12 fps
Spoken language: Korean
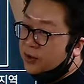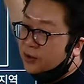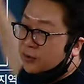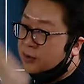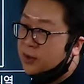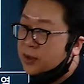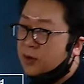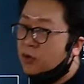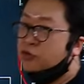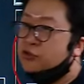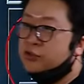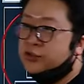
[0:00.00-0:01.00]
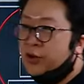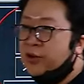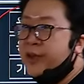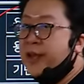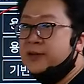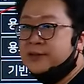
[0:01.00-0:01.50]
그건 건축
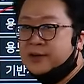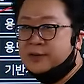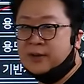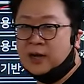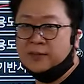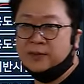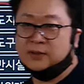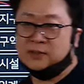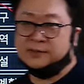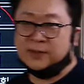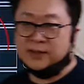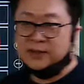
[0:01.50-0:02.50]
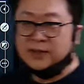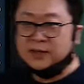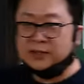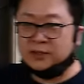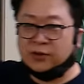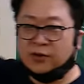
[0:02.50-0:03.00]
설계하는 사람 마음이지만
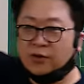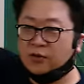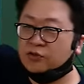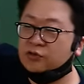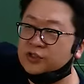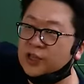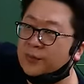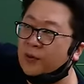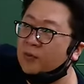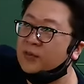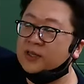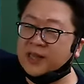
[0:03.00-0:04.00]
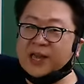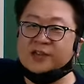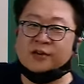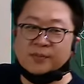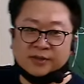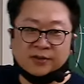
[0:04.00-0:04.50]
저 규제 범위
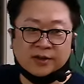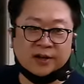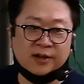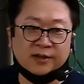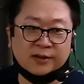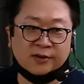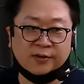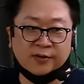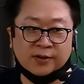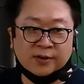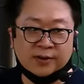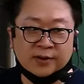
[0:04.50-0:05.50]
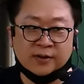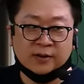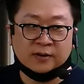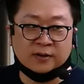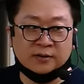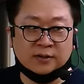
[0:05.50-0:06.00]
내에서만 설계를 해야 돼요.
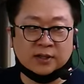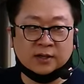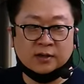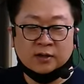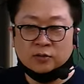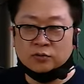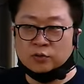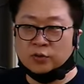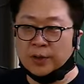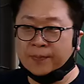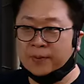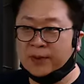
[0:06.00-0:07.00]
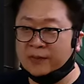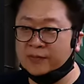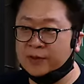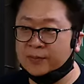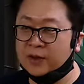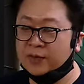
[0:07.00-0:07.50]
그러니까 국토개법이 안
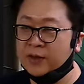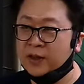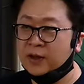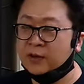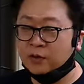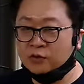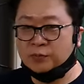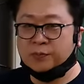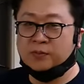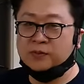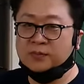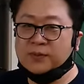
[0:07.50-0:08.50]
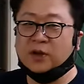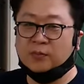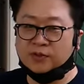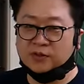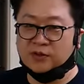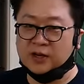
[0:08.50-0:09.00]
되면 건축법은 의미가
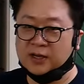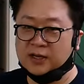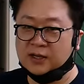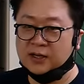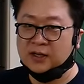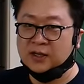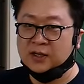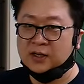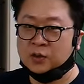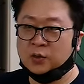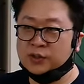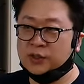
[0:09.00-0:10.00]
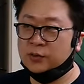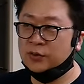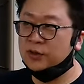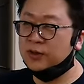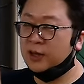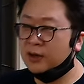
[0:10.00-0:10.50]
없는 거야. 토지 이용
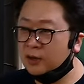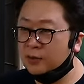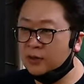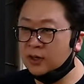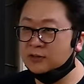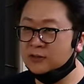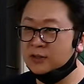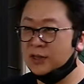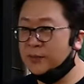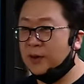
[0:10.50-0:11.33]
이렇게 하라고 해놨는데 내